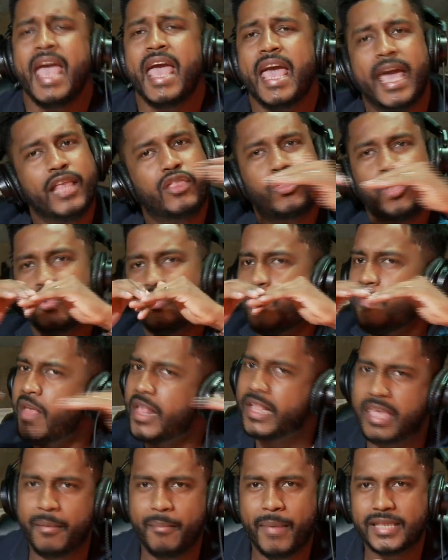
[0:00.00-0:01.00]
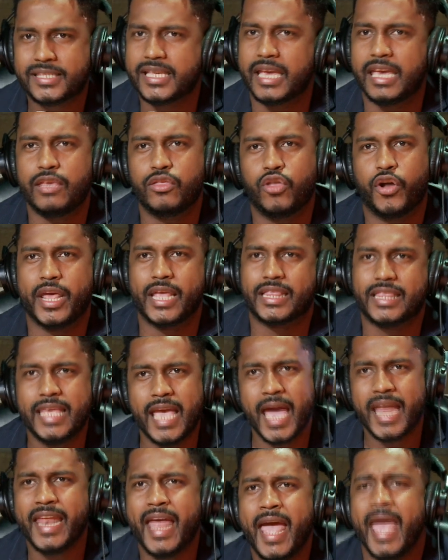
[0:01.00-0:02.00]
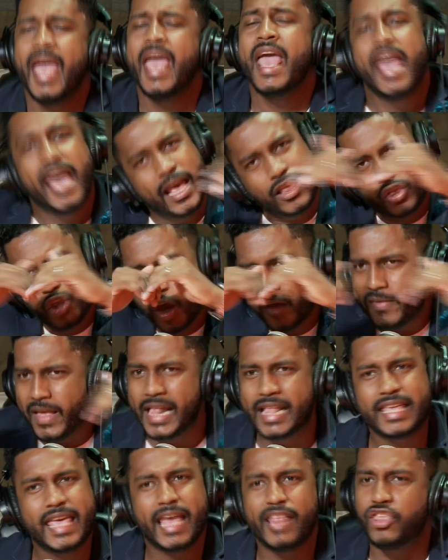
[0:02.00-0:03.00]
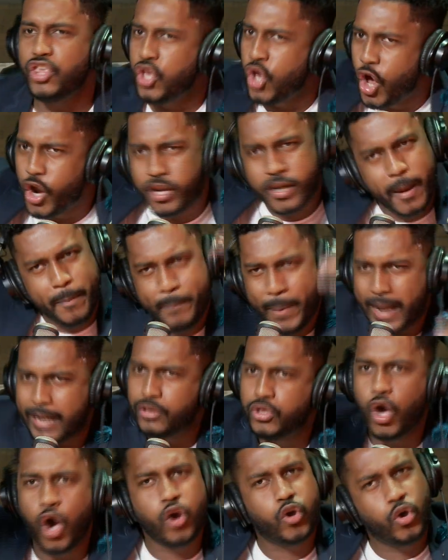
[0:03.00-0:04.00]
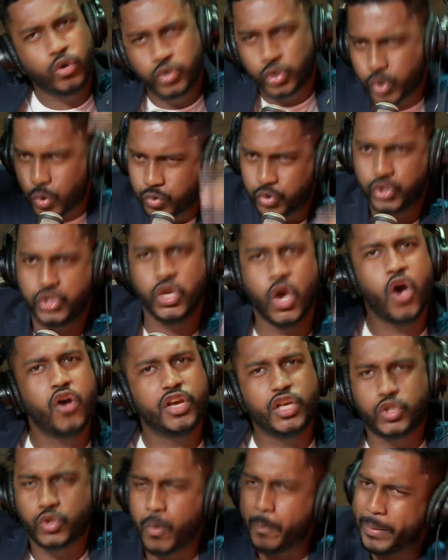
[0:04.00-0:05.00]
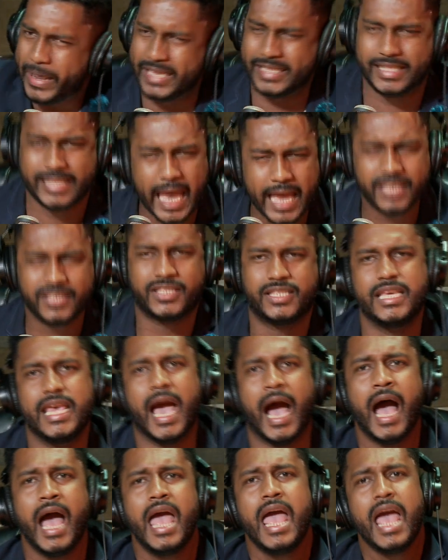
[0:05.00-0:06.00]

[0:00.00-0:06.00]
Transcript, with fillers: esto no es de que más seguidores tiene, esto es del que Dios respaldó con su unción y su presencia.